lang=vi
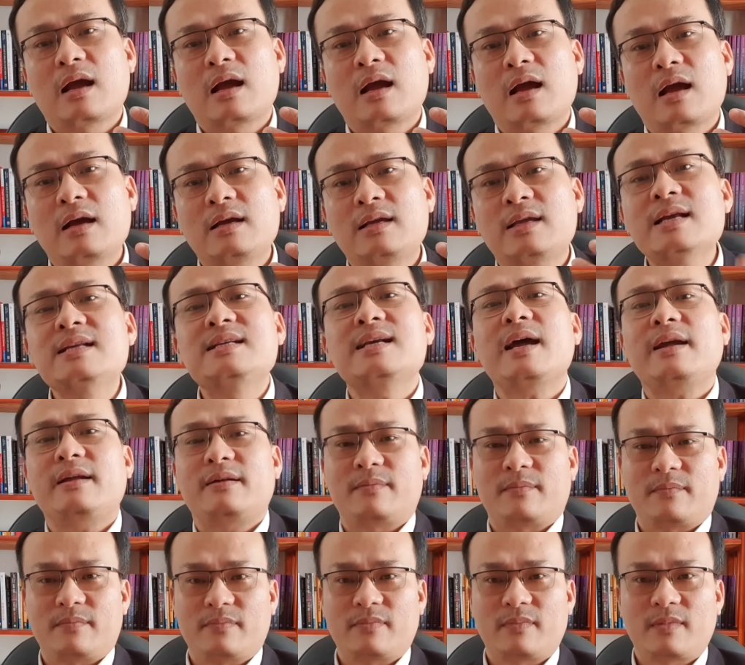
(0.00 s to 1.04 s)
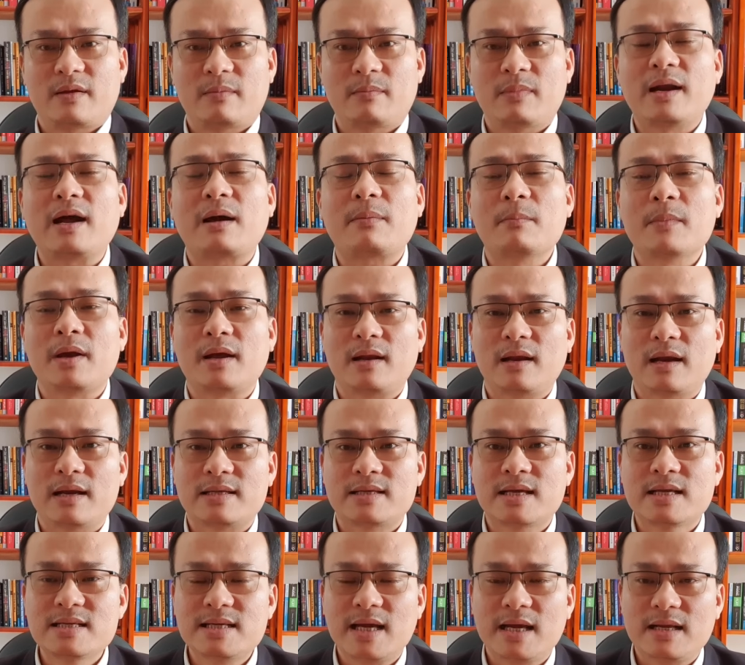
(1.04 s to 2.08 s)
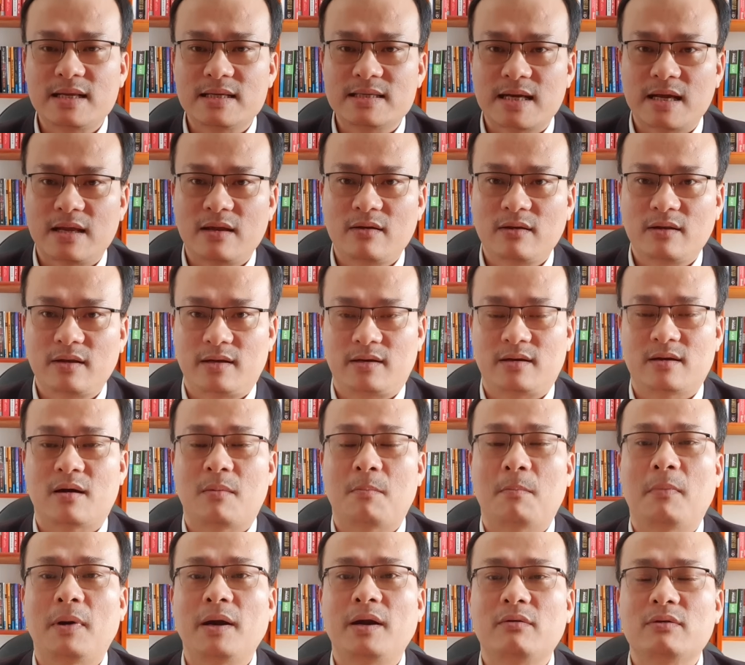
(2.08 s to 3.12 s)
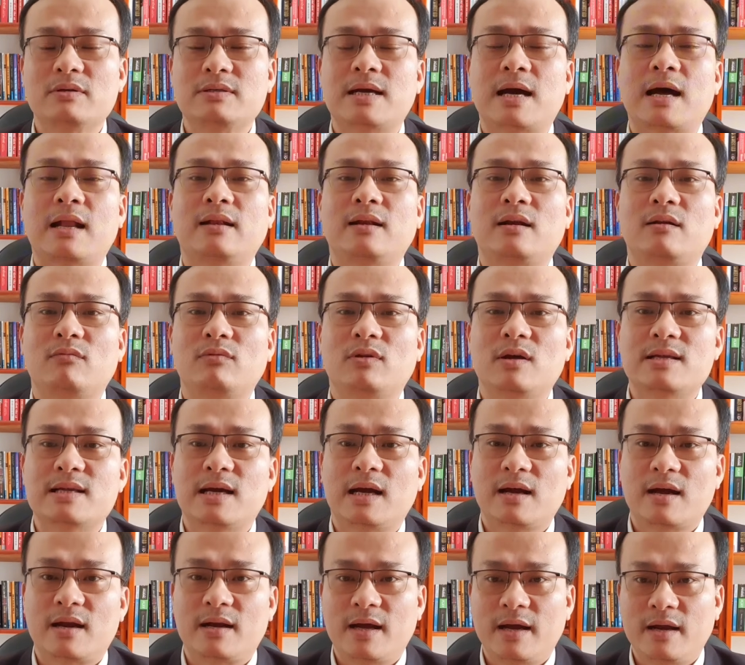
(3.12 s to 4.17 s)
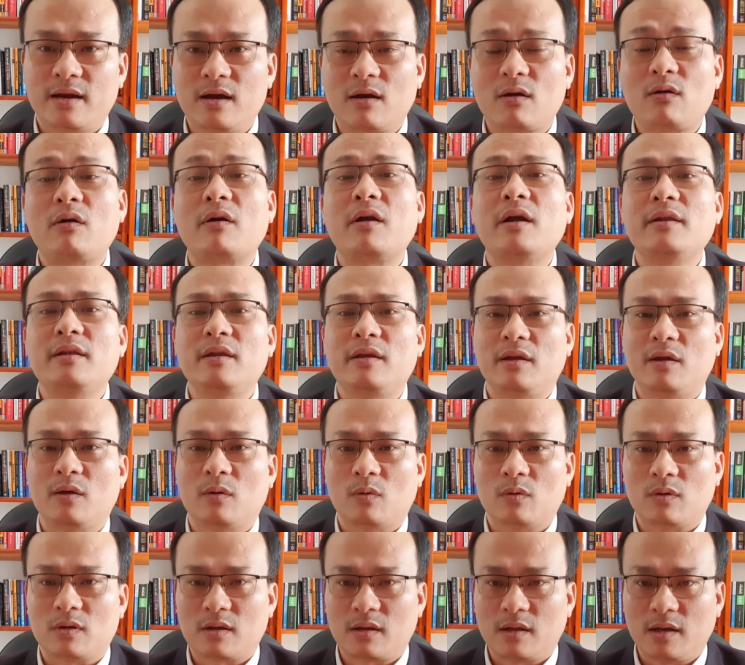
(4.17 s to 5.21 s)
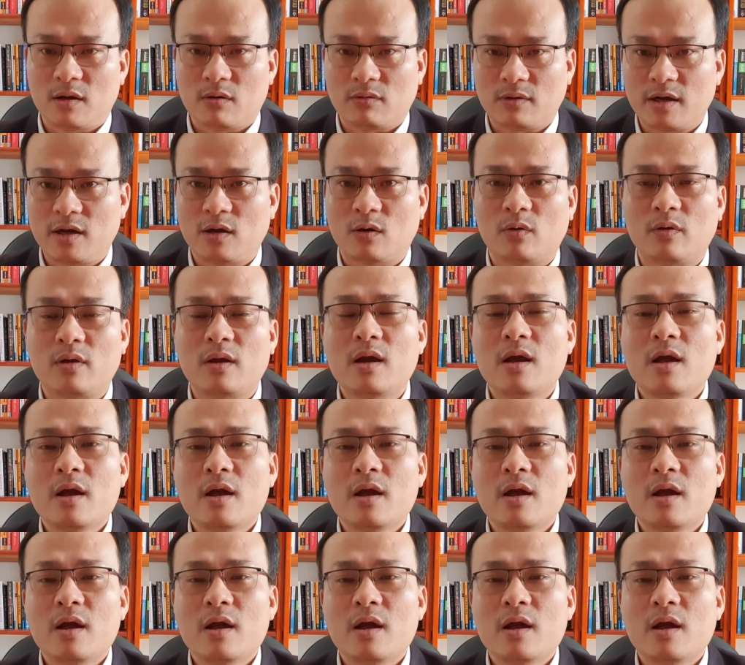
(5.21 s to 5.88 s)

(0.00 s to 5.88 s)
các chính sách và đặc biệt là chính sách dành cho thị trường bất động sản trong thời gian gần đây đã có rất nhiều điều thay đổi